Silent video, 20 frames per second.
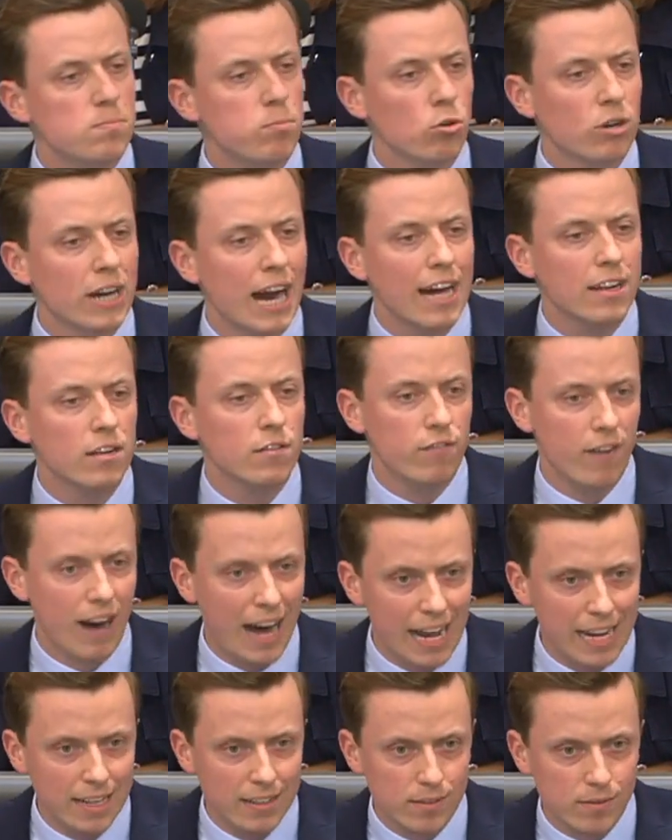
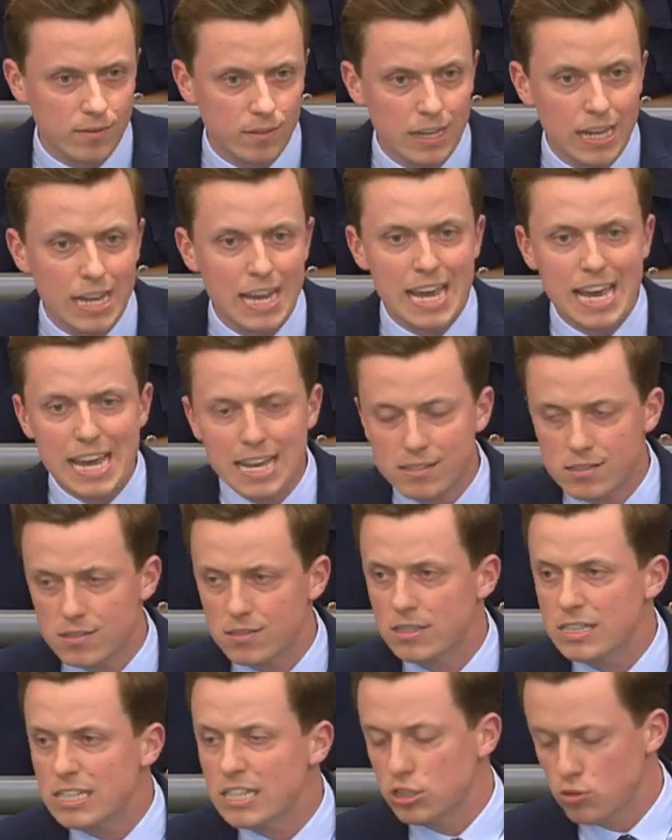Blockadeverhalten
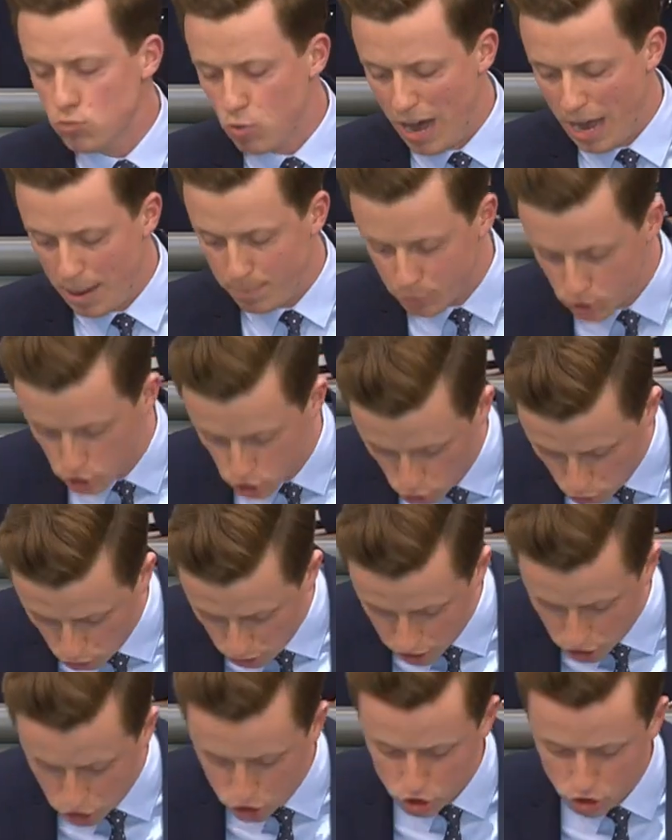ist nicht nur
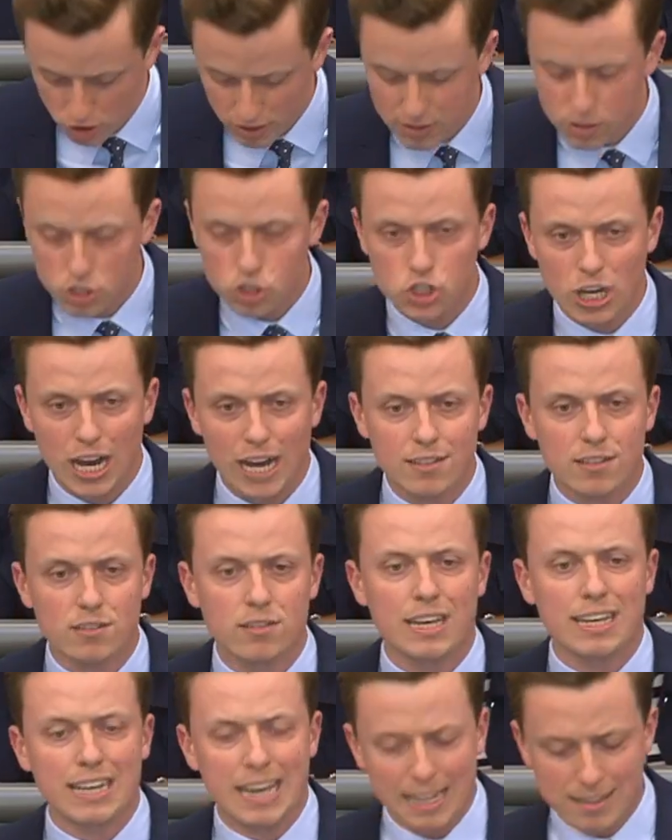absurd, sondern sie schadet
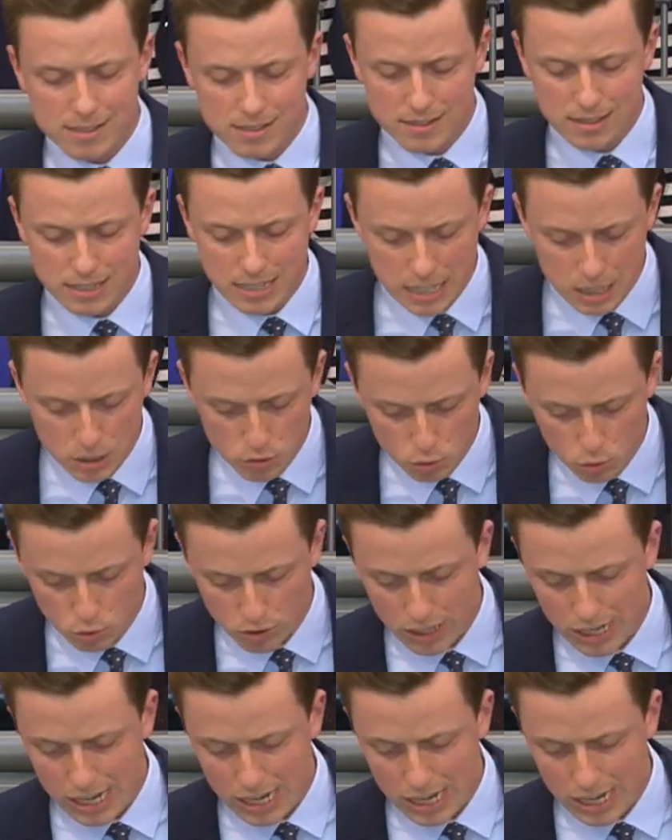der ganzen EU.